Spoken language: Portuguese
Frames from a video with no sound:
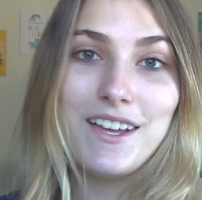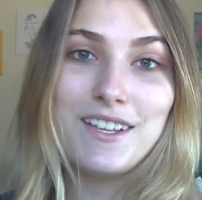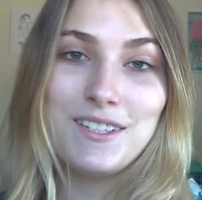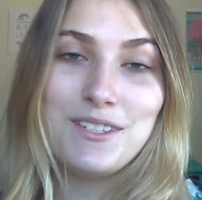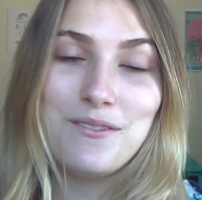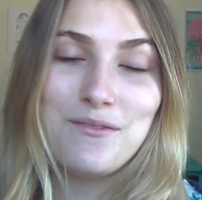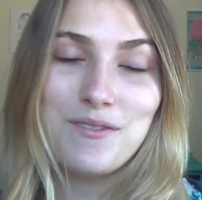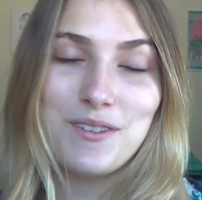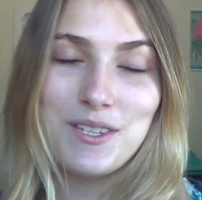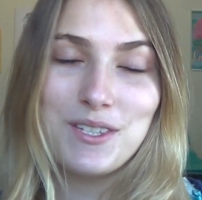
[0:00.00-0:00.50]

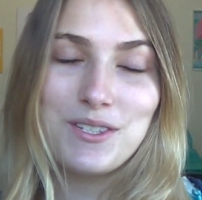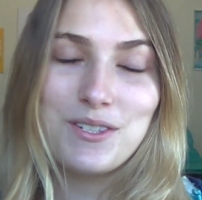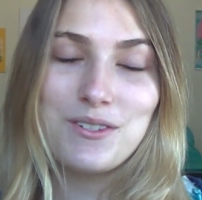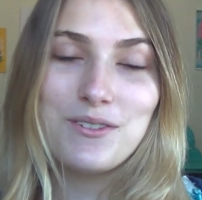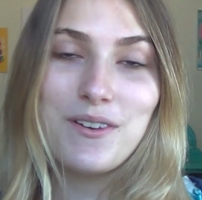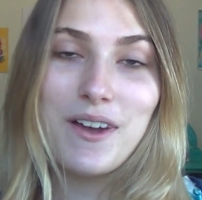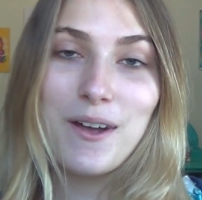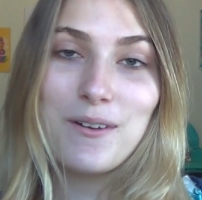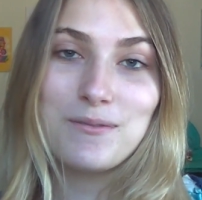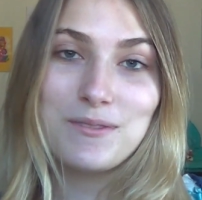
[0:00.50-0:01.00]
Esse
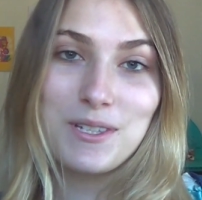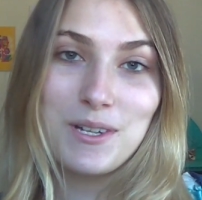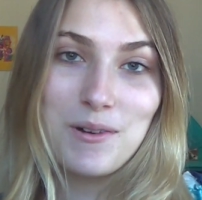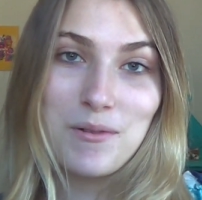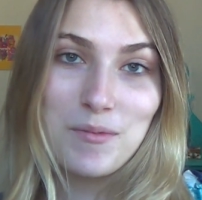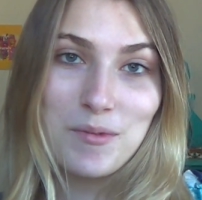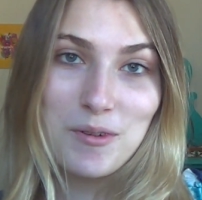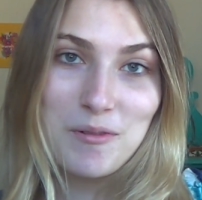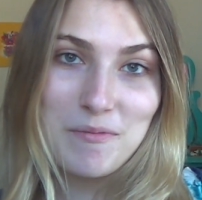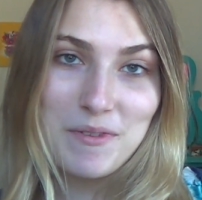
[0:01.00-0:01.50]
vídeo é um
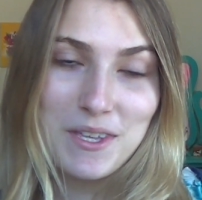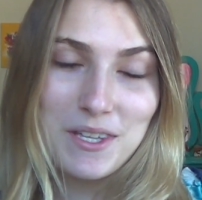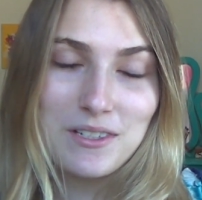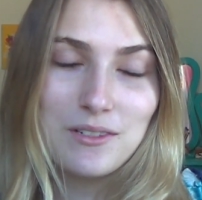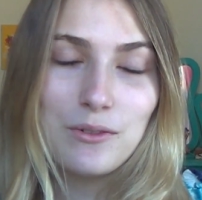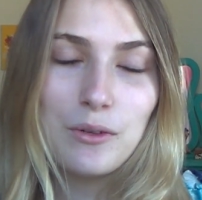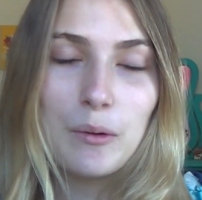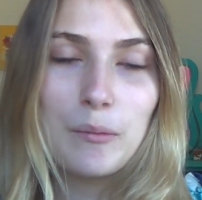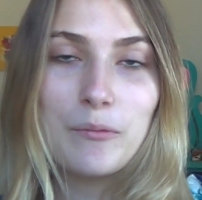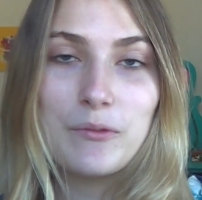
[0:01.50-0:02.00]
serrume
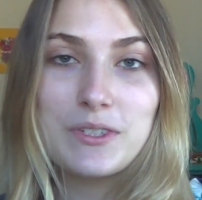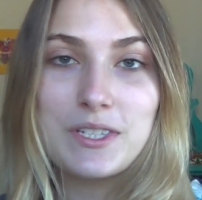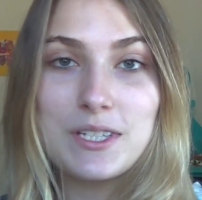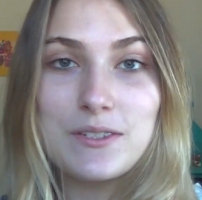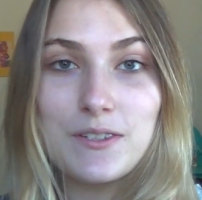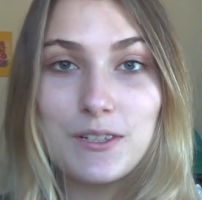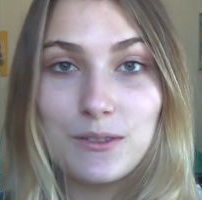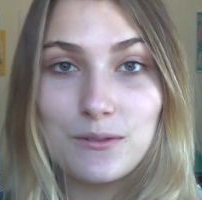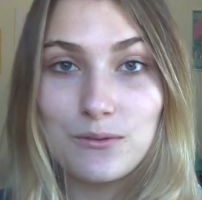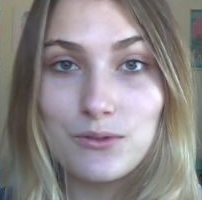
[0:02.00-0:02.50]
comigo, como vocês
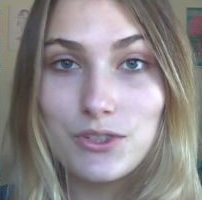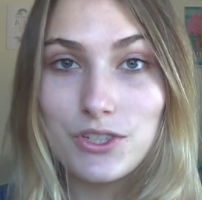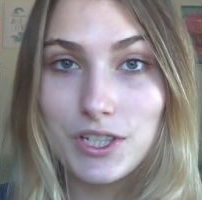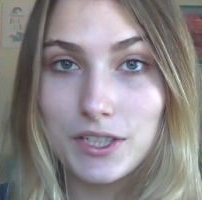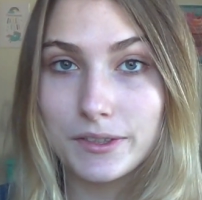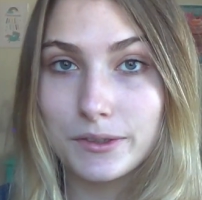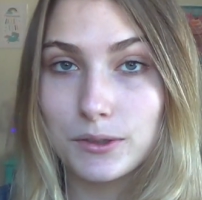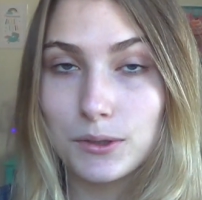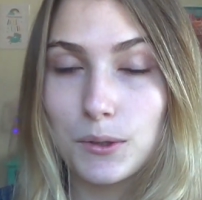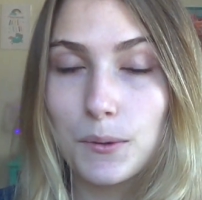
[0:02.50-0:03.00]
viram no
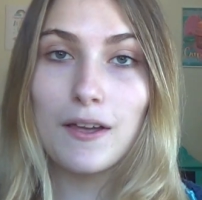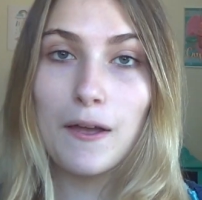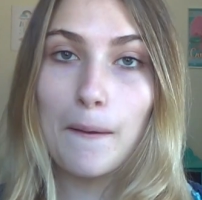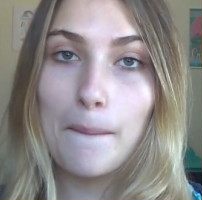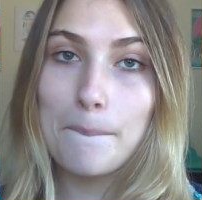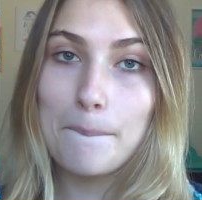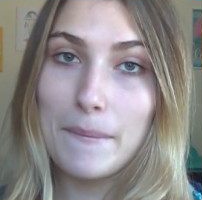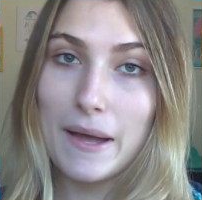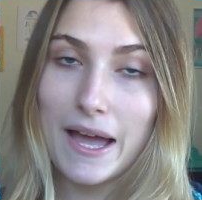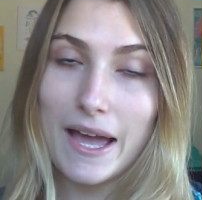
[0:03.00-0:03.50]
título,
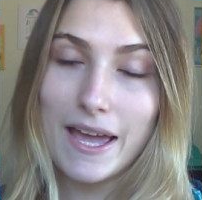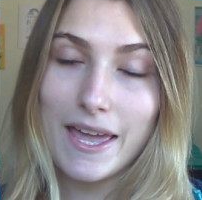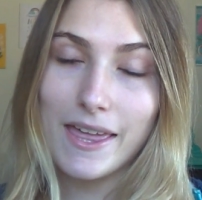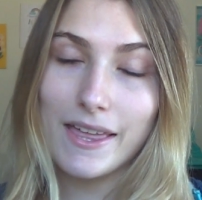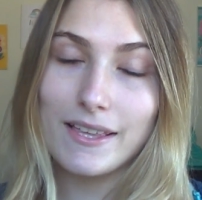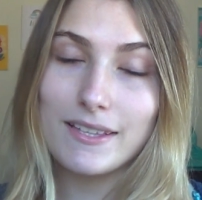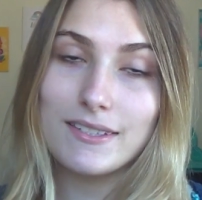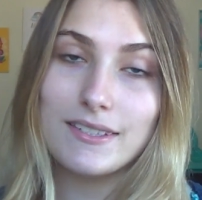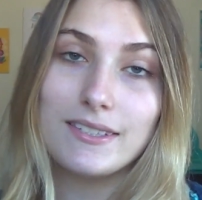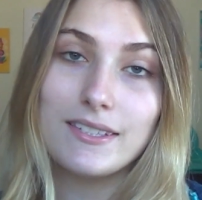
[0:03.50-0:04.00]

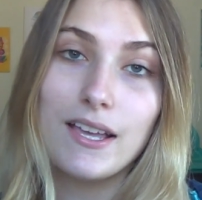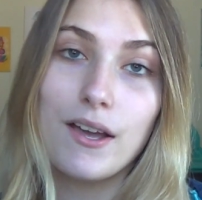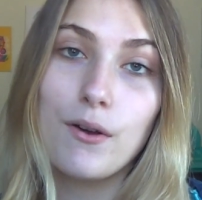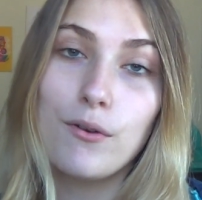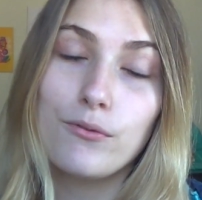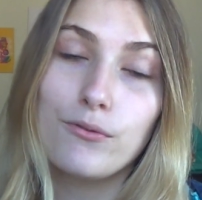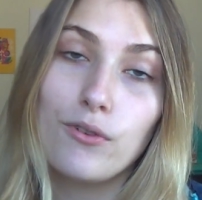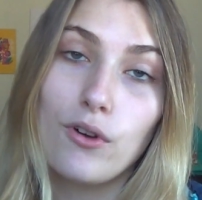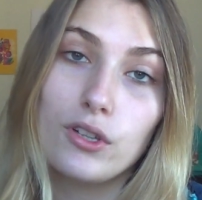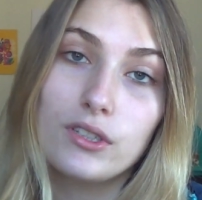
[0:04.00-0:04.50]
mas eu
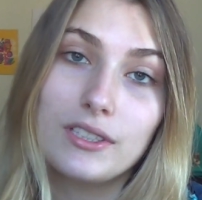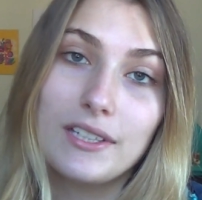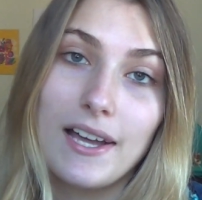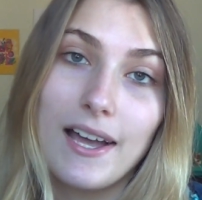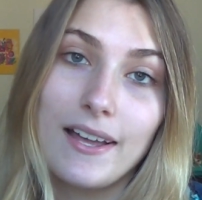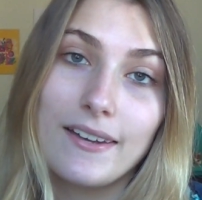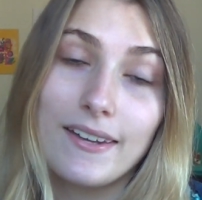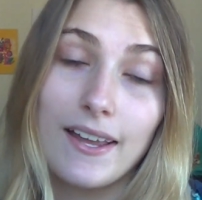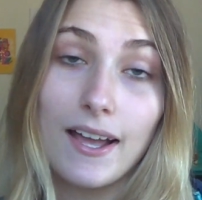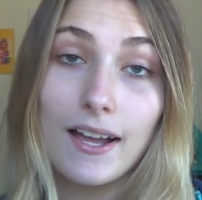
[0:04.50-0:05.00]
vou
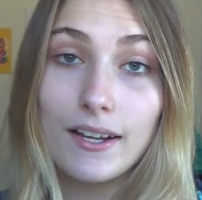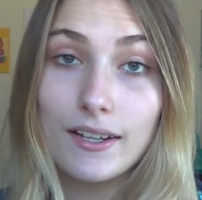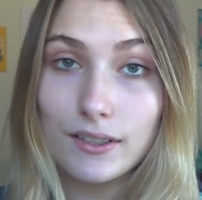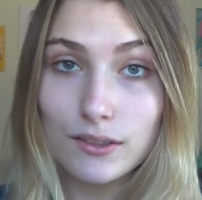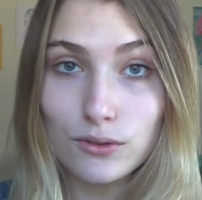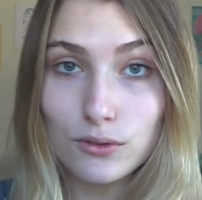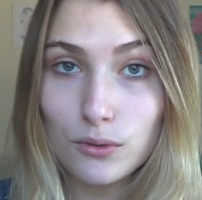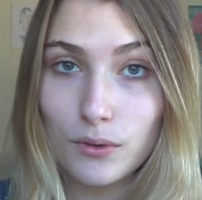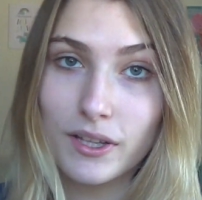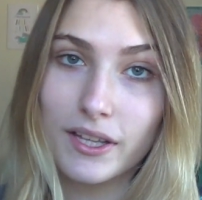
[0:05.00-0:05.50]
estar tá
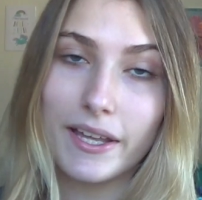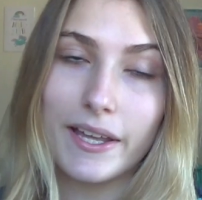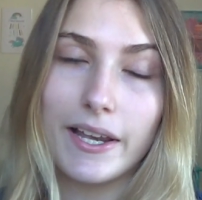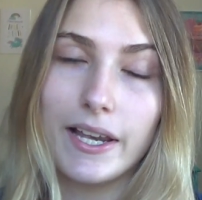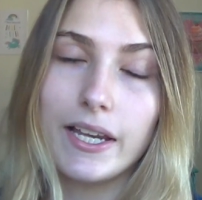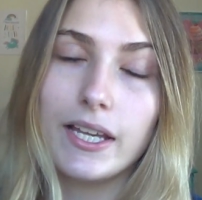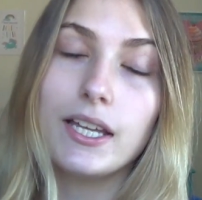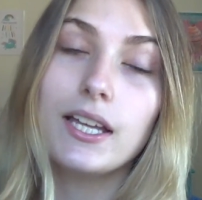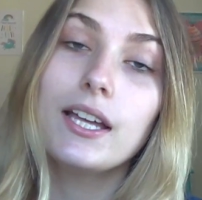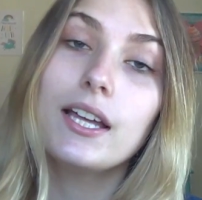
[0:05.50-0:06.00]
narrando
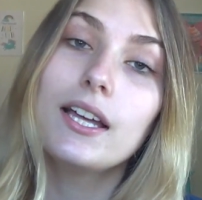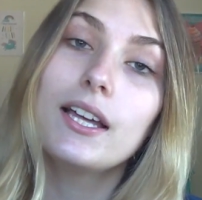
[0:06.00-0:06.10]
ele